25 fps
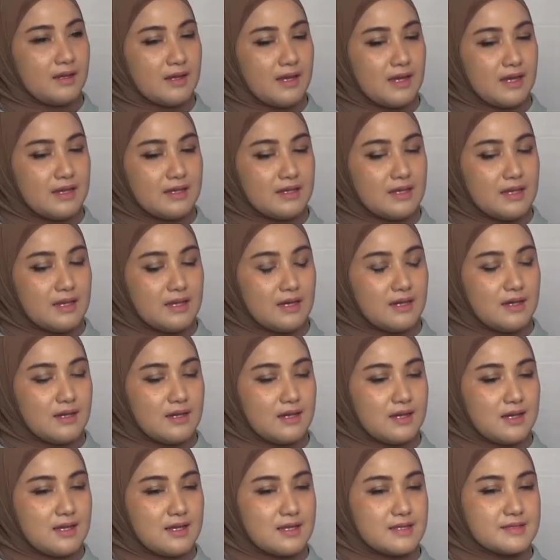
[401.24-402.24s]
Nah,
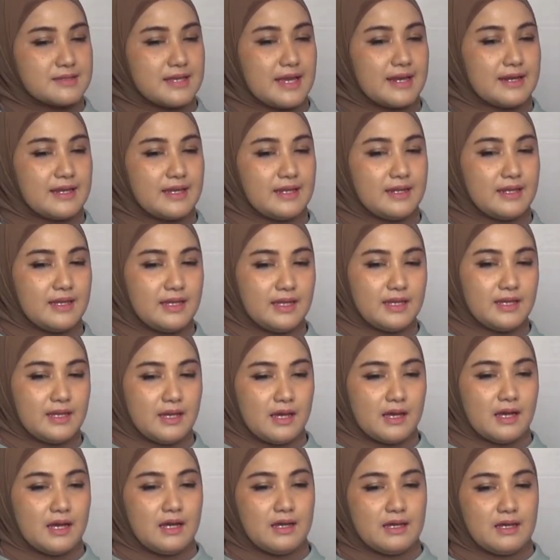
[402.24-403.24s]
uh, saat ini
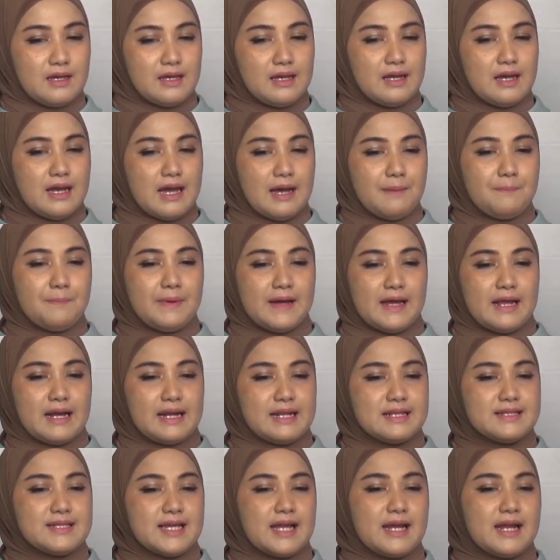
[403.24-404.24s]
apa
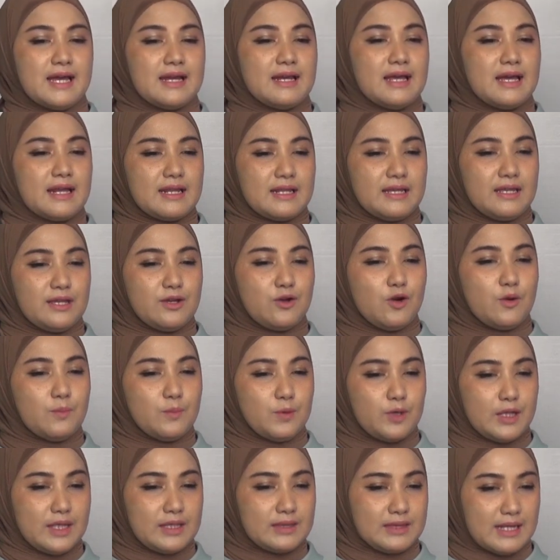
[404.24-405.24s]
rencana dari
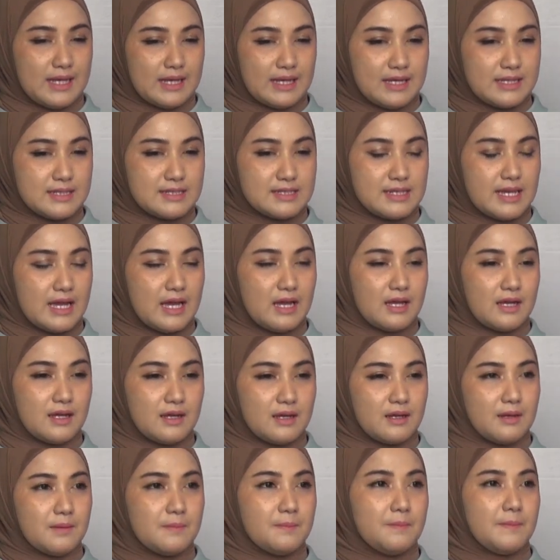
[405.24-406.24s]
komunitas
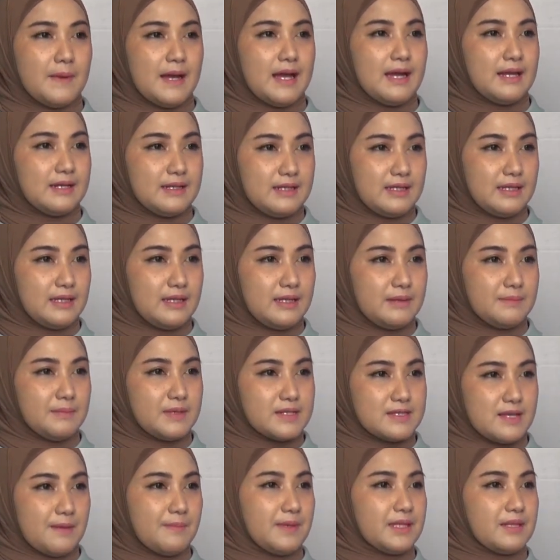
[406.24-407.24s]
yang Pak Adi
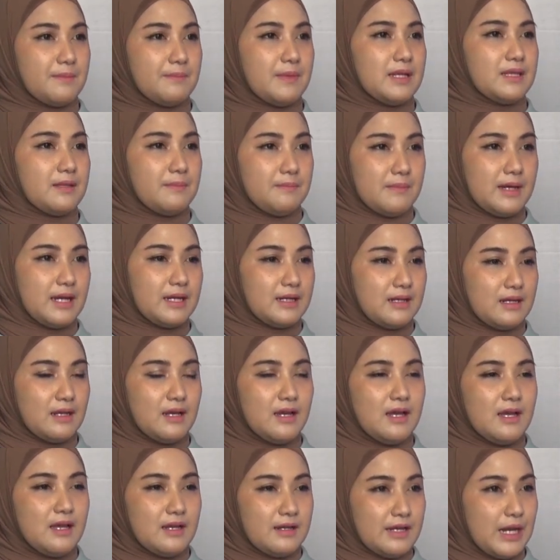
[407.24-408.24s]
bersama teman-teman
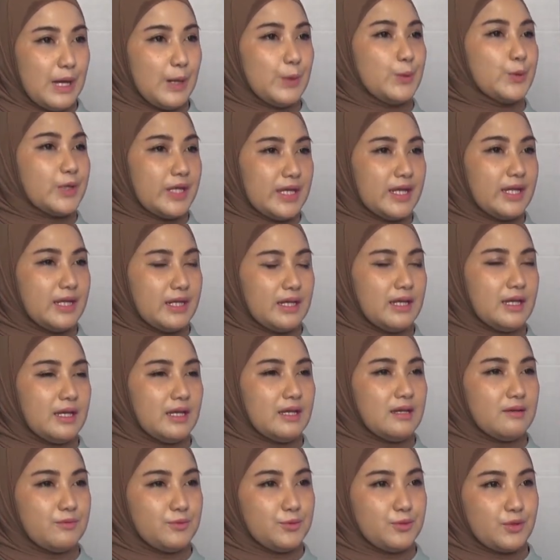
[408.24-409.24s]
naungi ini
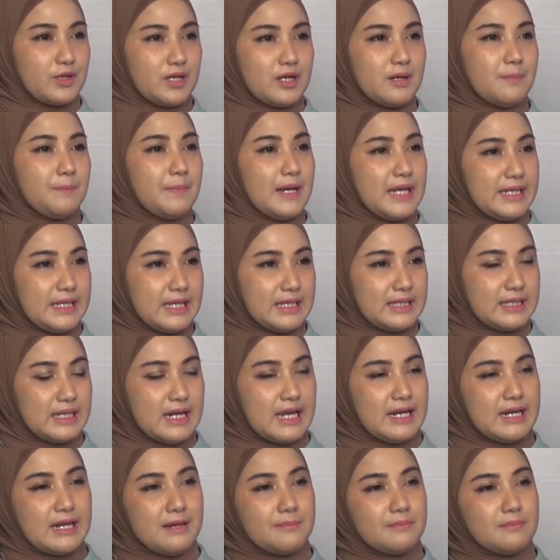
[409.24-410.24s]
untuk kedepannya
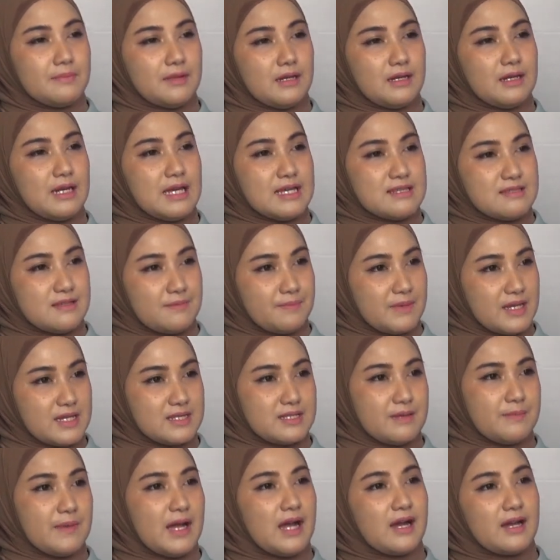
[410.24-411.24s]
terhadap
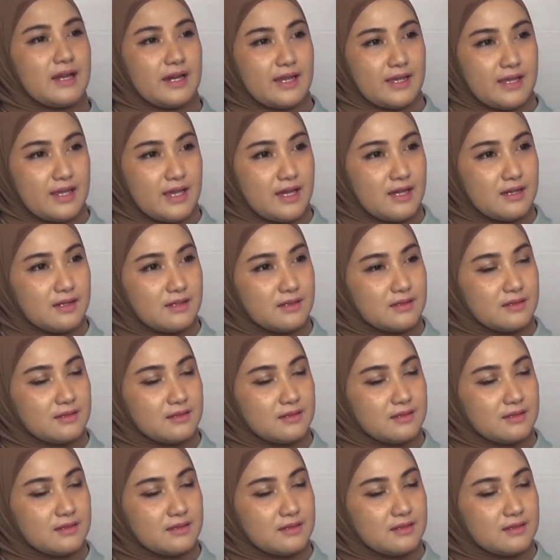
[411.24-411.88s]
nasib-nasib anggrek yang